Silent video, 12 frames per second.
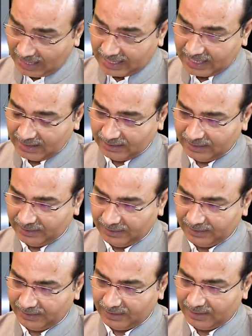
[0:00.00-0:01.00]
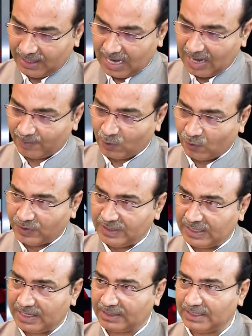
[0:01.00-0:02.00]
अगर आपको कोई
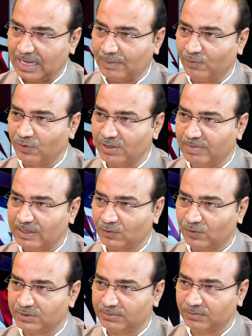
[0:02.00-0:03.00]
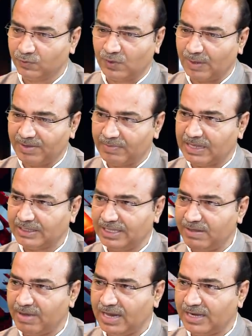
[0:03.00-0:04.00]
दिक्कत है आप उनकी बात को वो आपकी बात
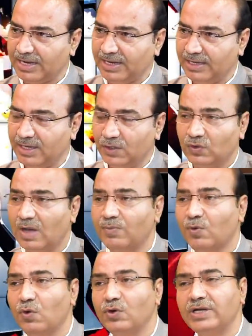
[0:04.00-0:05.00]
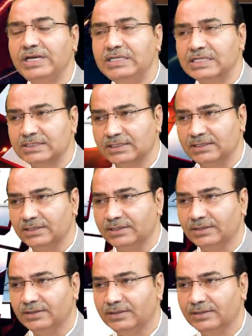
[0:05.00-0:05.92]
नहीं मान रहे तो आप कोर्ट नहीं जा सकते